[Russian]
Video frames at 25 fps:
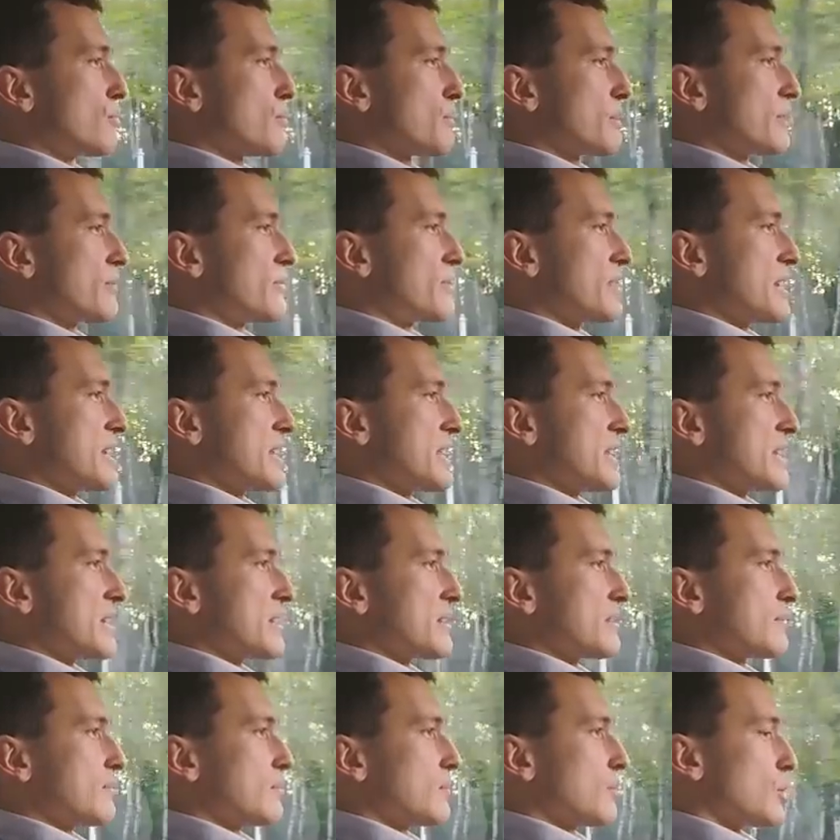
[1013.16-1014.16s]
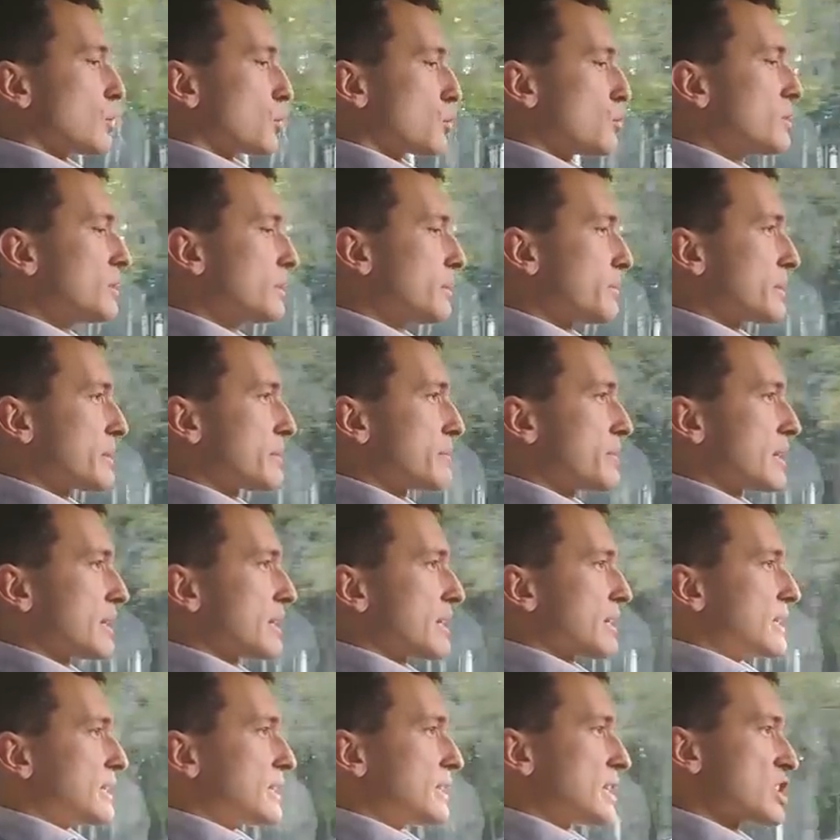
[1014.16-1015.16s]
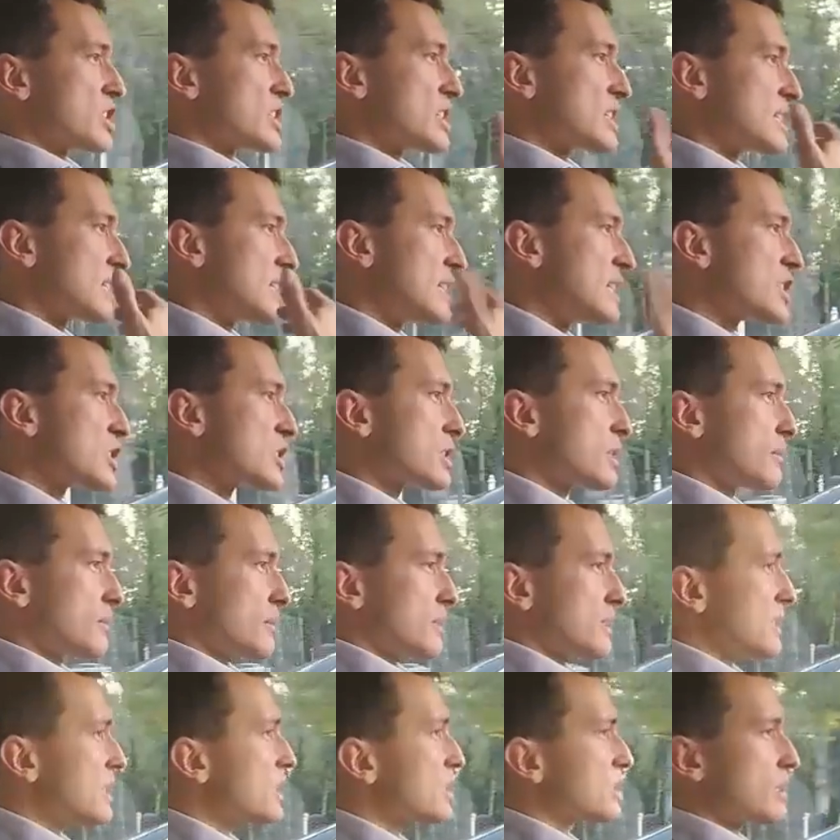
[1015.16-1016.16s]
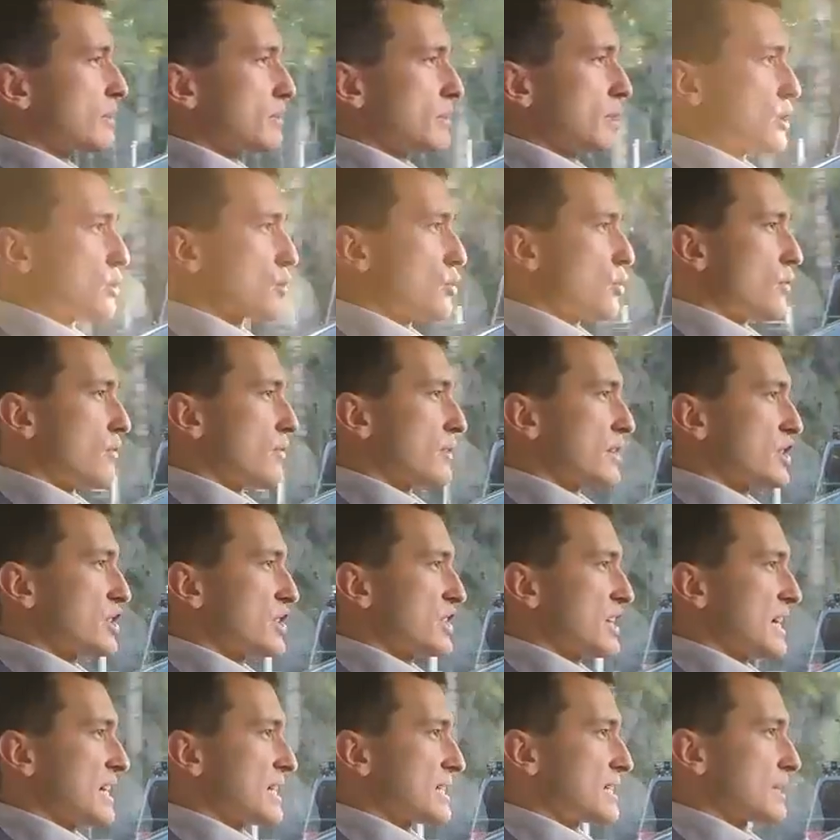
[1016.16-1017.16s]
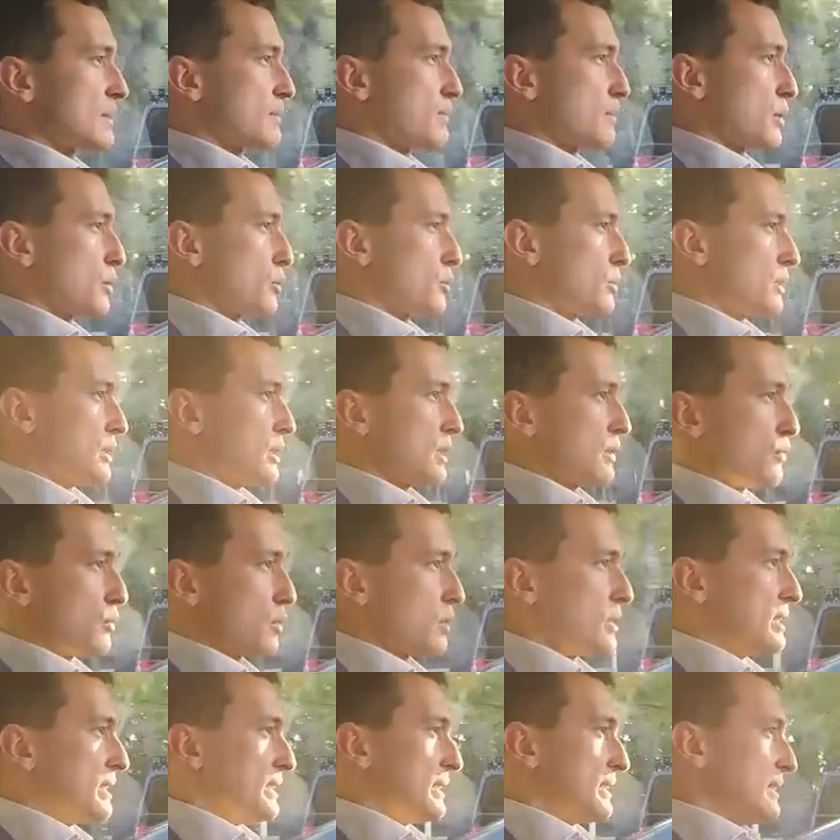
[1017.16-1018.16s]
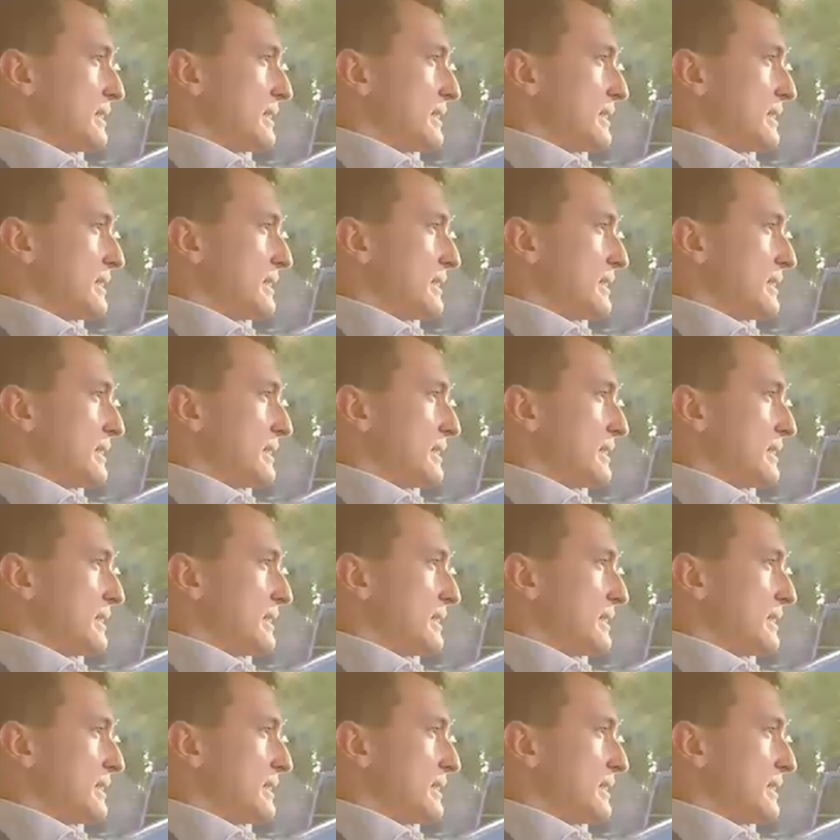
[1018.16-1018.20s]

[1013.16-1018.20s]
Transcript: в управлении. Руль, например, даже слишком, слишком легко вращается. Порой ты его